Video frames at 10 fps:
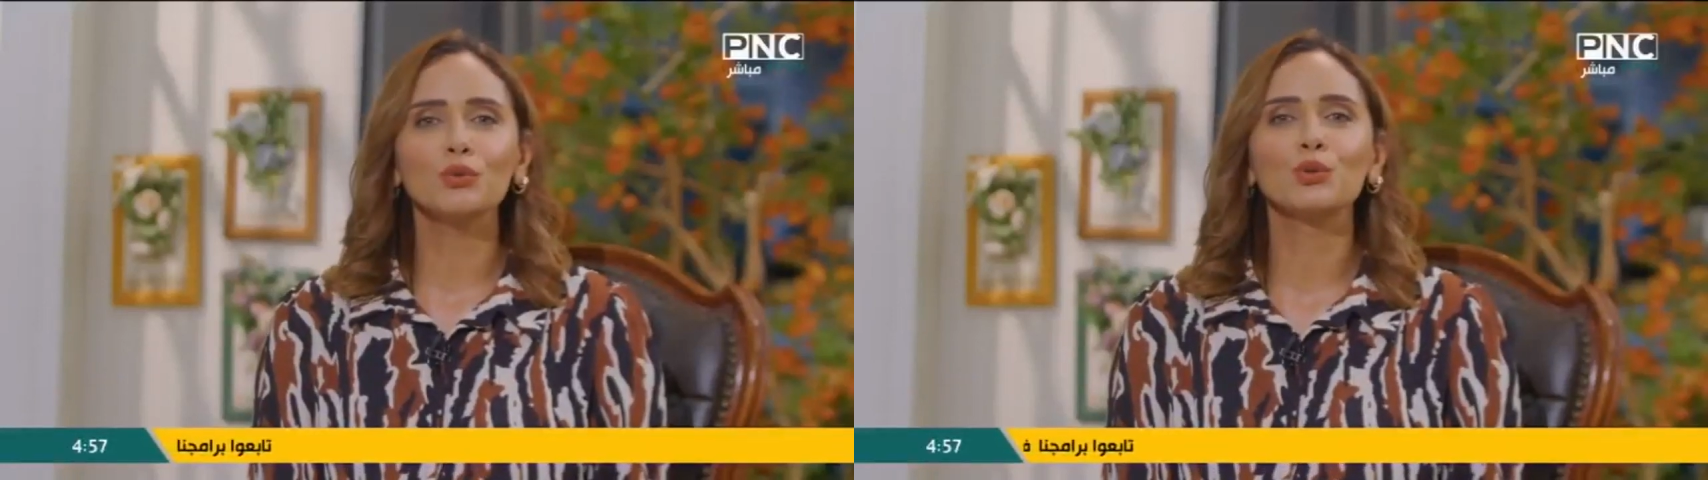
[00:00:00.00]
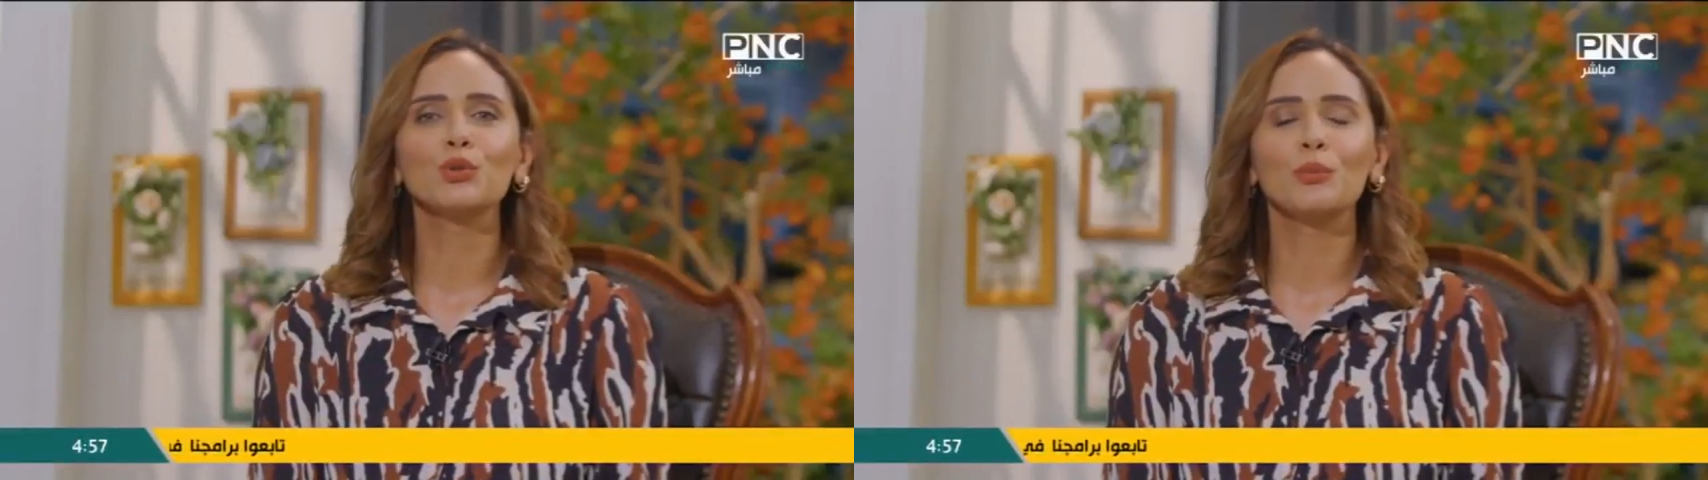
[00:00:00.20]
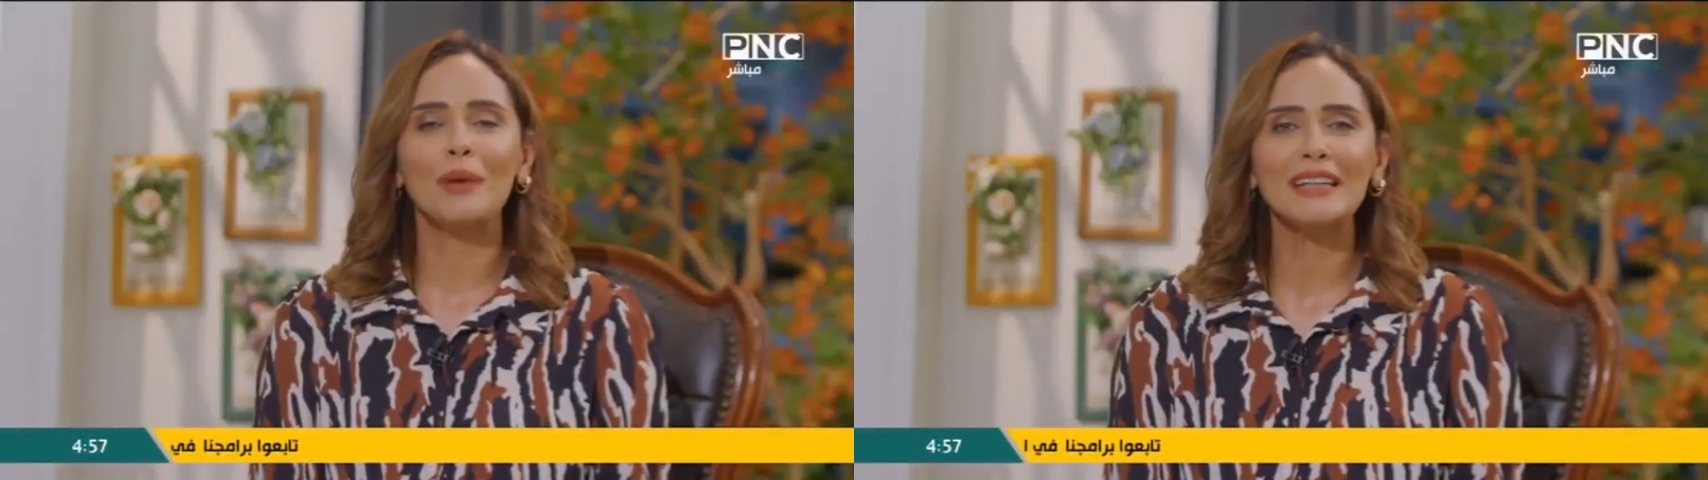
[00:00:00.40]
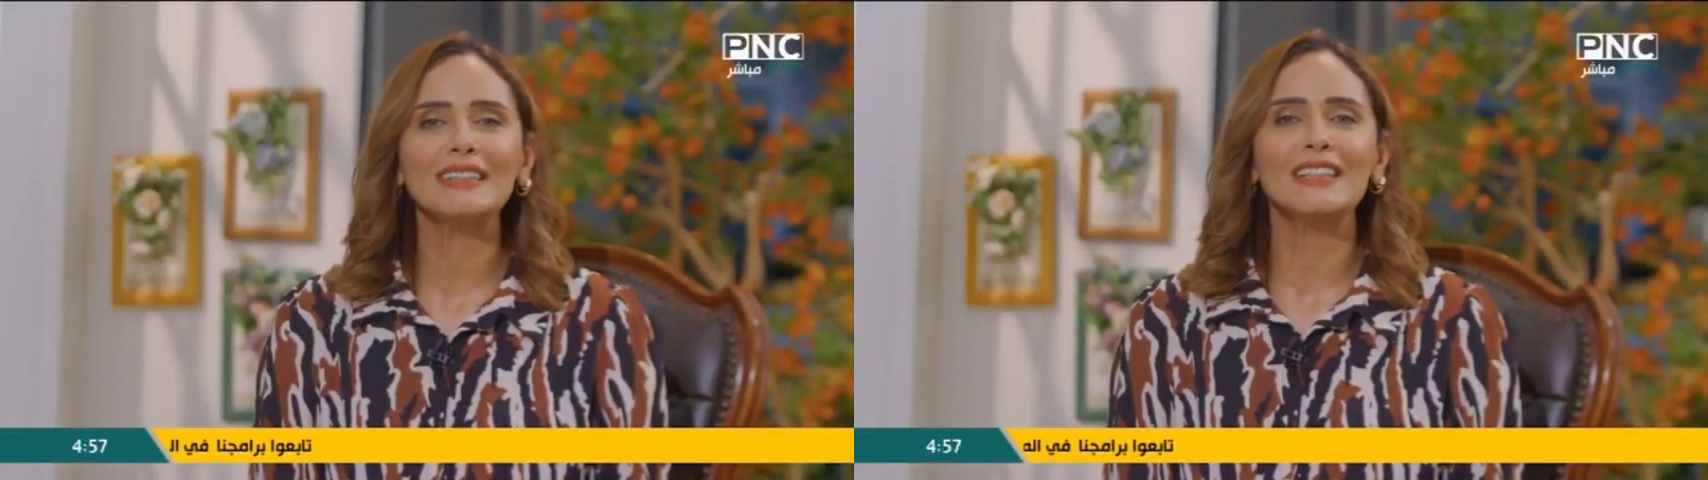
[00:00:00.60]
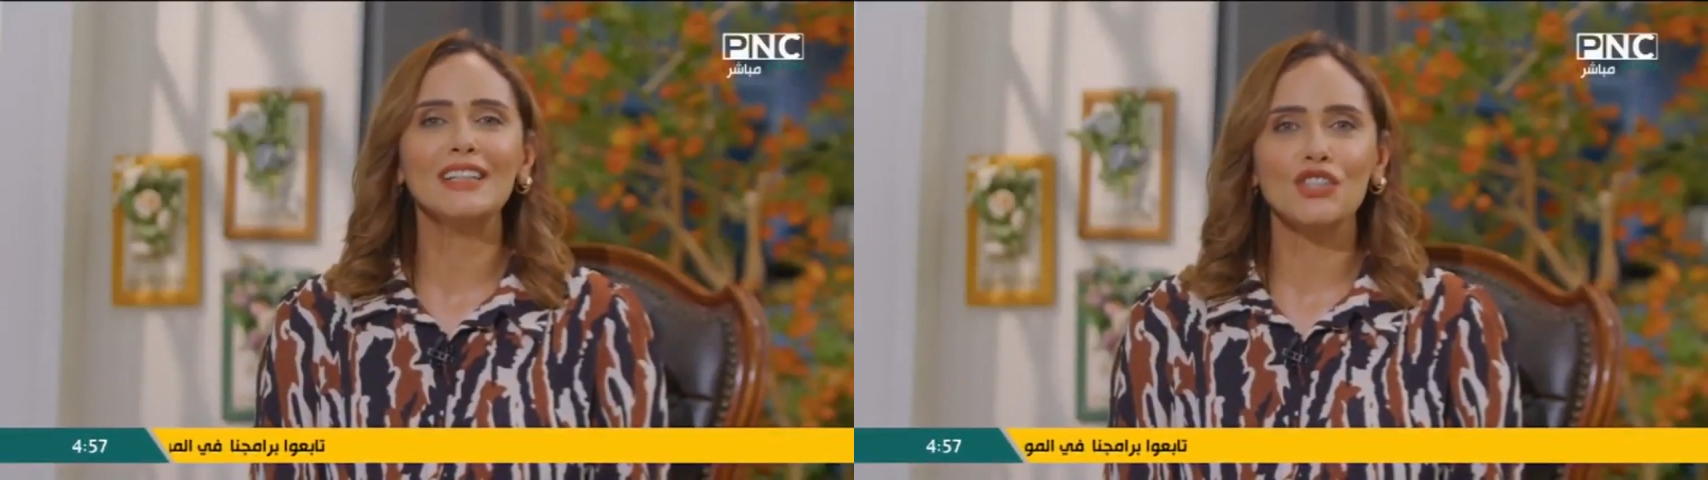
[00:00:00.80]
دكتور
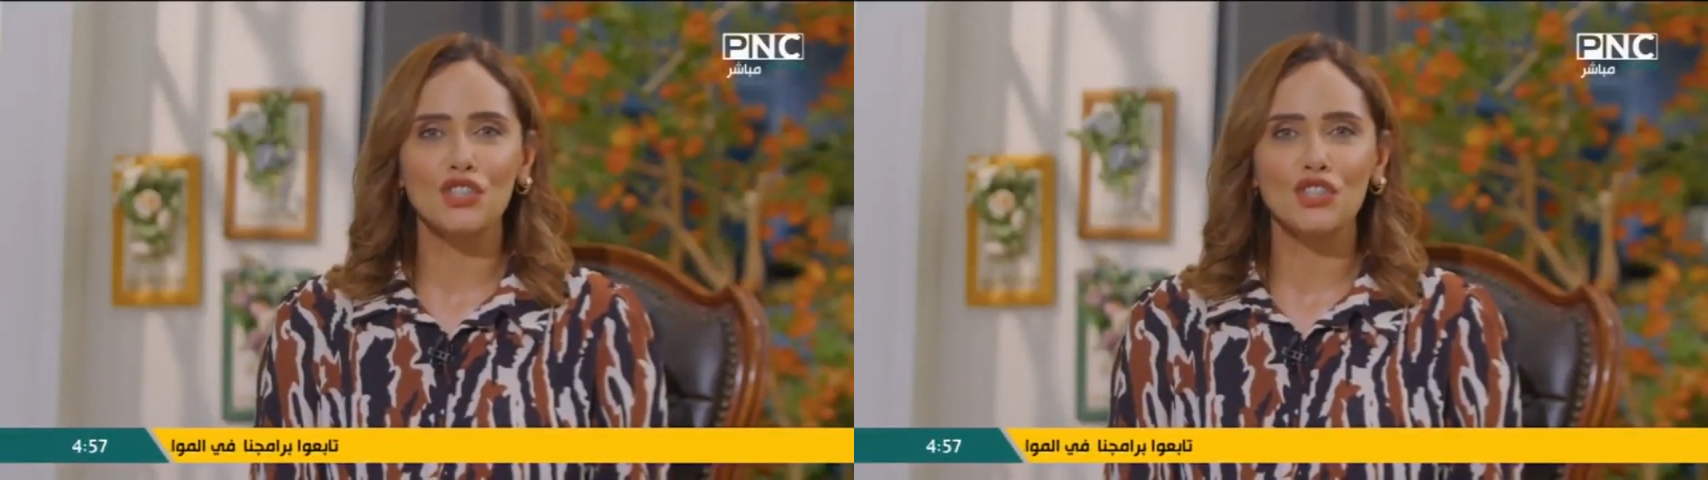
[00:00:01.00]
مجدي